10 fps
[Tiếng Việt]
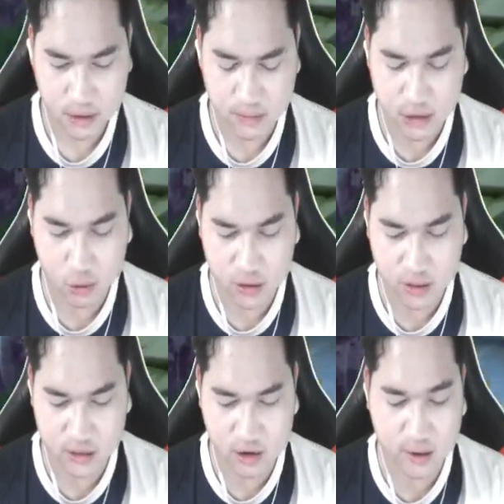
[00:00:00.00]
mà chú đi
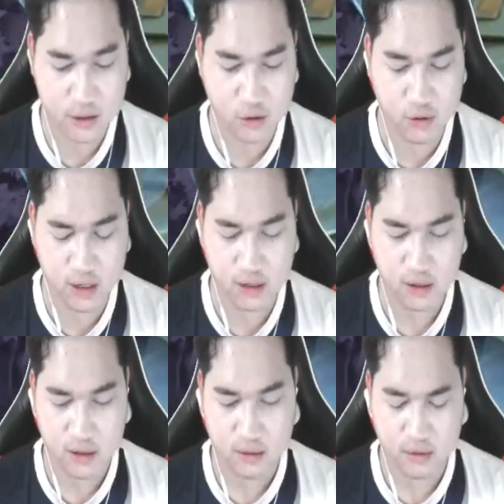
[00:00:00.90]
thổi slide nữa chú này
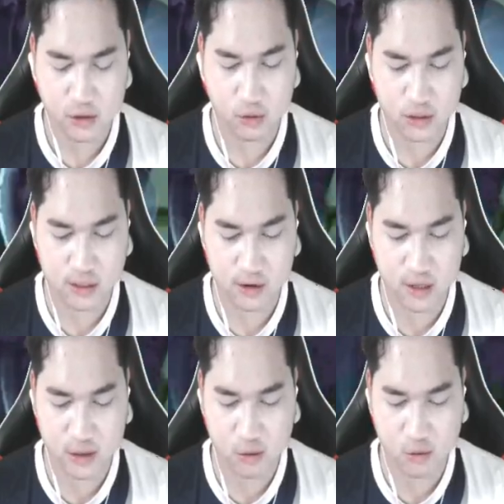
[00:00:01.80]
mà chú thổi slide
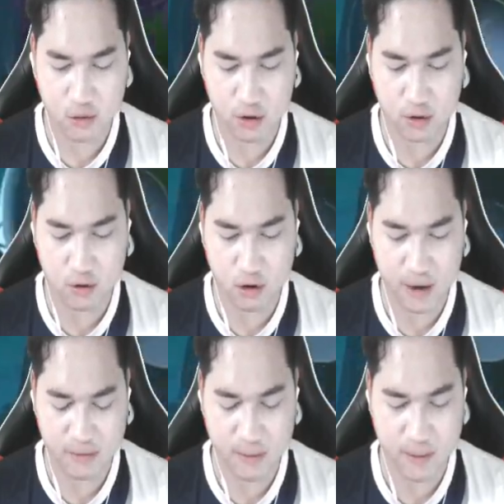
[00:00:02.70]
nữa chú ôi con đập
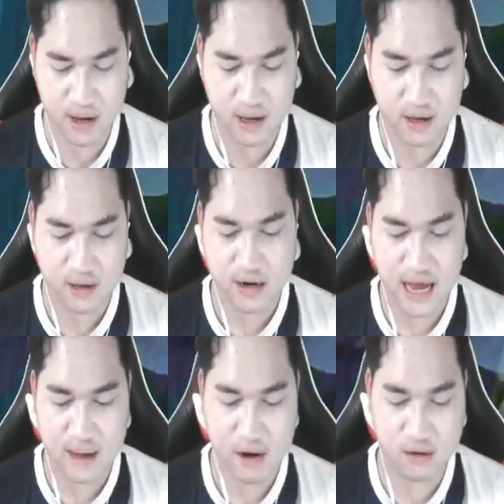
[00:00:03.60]
pin đúng không vậy đó
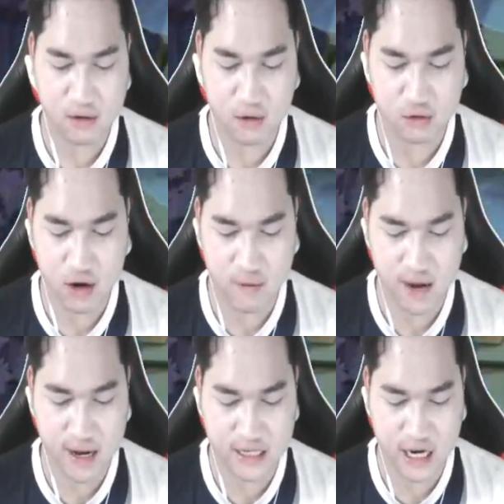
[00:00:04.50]
đã máu lỗ chỗ đó
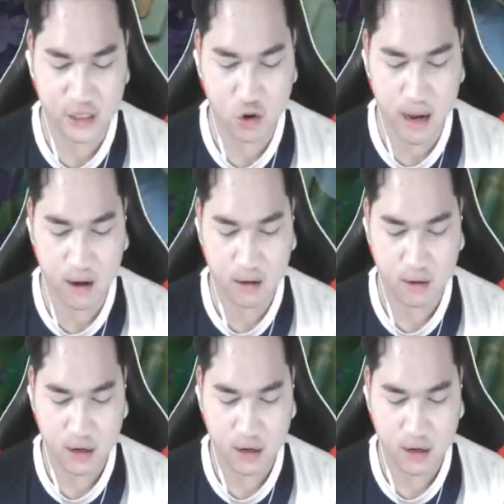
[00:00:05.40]
máy này các chú máu